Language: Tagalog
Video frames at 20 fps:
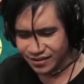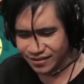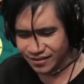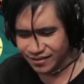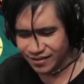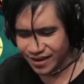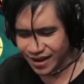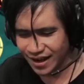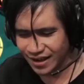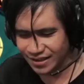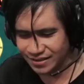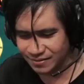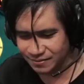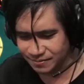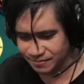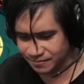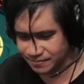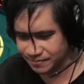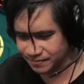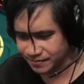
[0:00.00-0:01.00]
Alright.
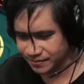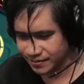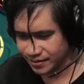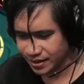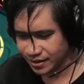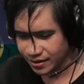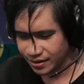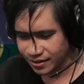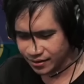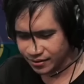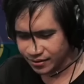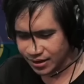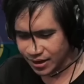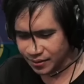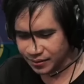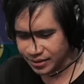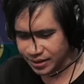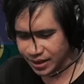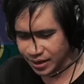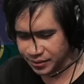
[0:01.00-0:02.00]

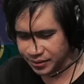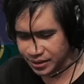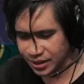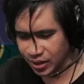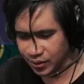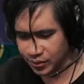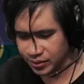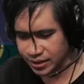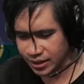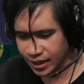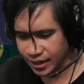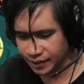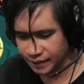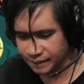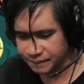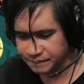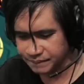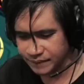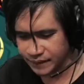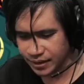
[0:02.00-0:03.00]
Lawit, lawit, lawit
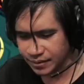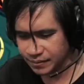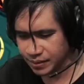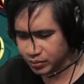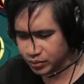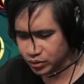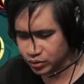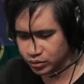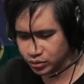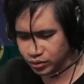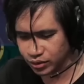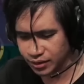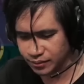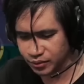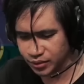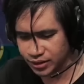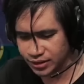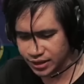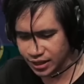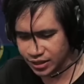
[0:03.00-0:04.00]
lang. Kalma po, tutoy
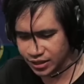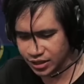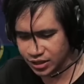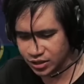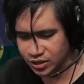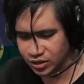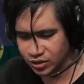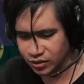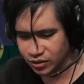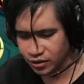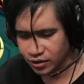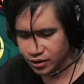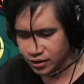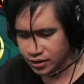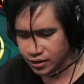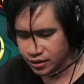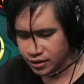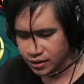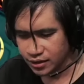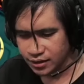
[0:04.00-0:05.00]
lang muna tayo dito.
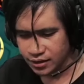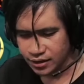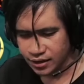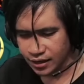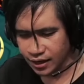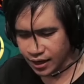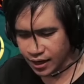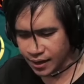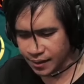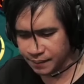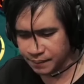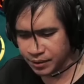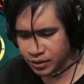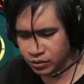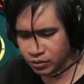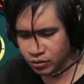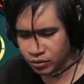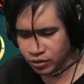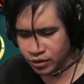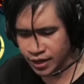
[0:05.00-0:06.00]

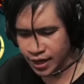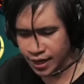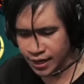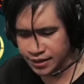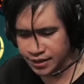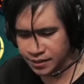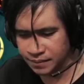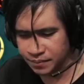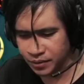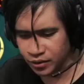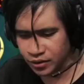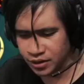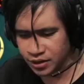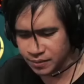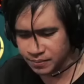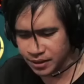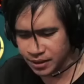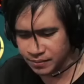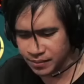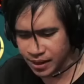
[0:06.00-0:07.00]
Grabe yung core natin, pre.
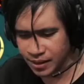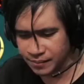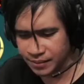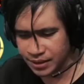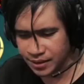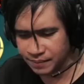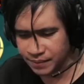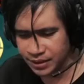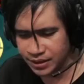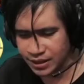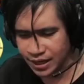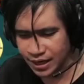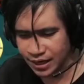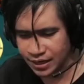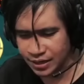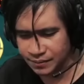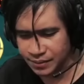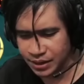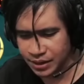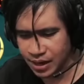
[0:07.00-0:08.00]
Hindi pa namamatay, pre.
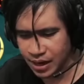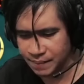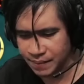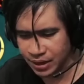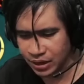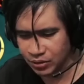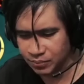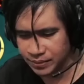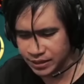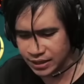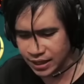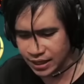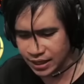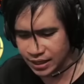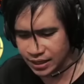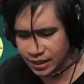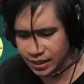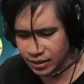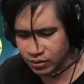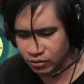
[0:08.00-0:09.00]
Talaga naman na napakalupit
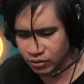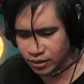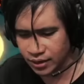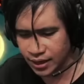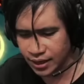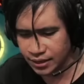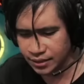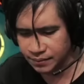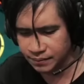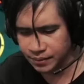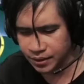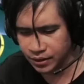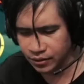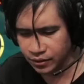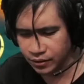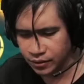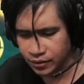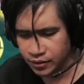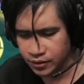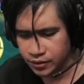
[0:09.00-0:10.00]
talaga ng core natin, pre,
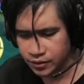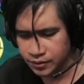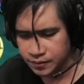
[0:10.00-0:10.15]
no?